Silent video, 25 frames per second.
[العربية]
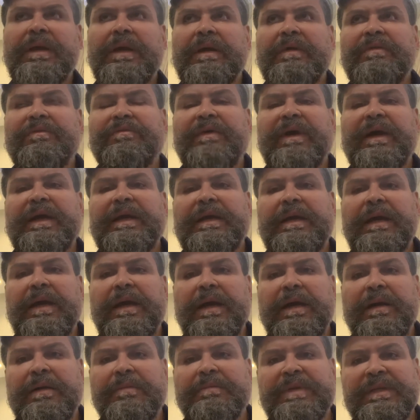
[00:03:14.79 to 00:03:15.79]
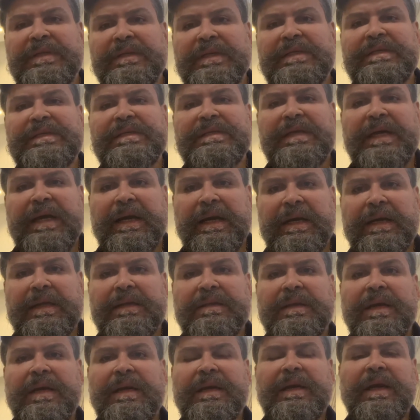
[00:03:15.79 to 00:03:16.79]
فهي بتنصح
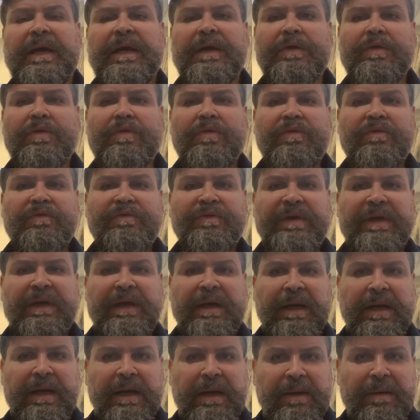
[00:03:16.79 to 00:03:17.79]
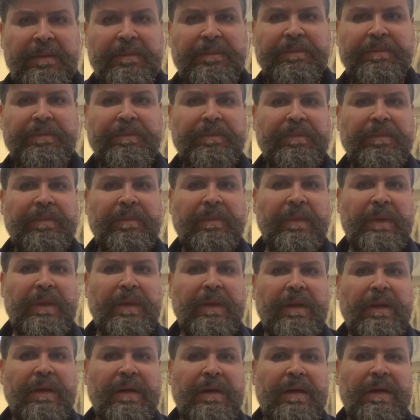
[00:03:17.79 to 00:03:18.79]
اكثر لانه فيها
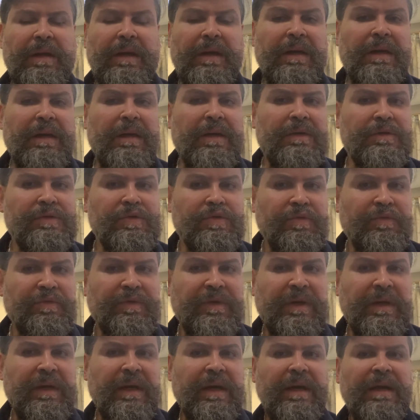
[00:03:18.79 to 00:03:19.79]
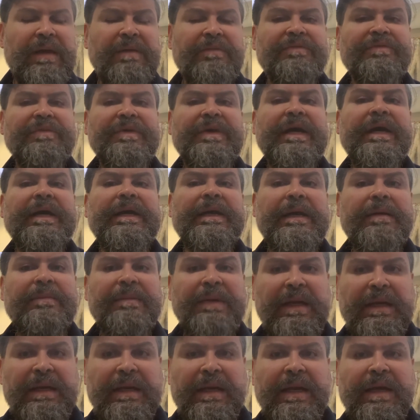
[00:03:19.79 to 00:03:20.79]
آه شو فيها فيها
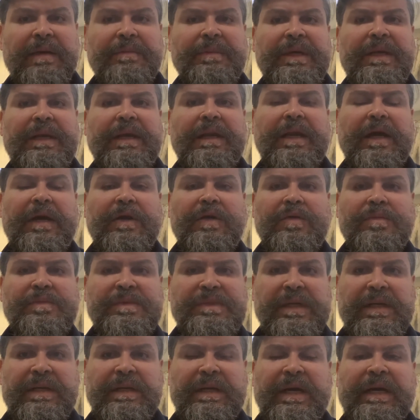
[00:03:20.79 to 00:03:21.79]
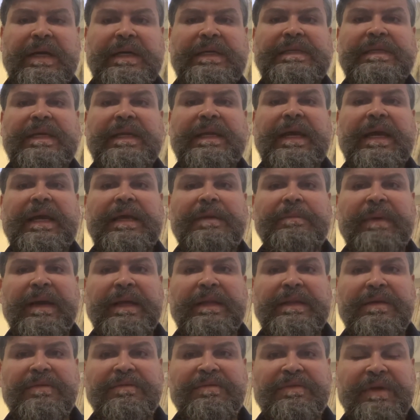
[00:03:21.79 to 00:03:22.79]
كمان الخميره لانه مصنعه اذا اي
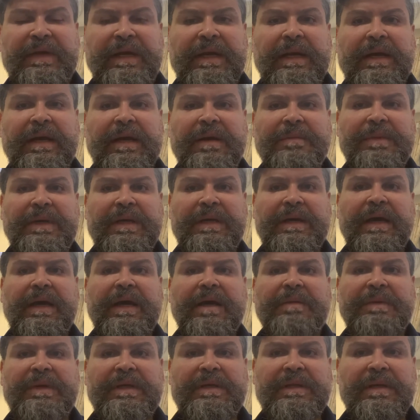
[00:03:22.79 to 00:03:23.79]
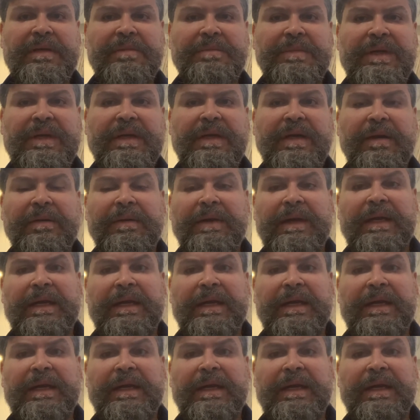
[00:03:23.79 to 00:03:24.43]
ماده فيها الخميره خميره البيره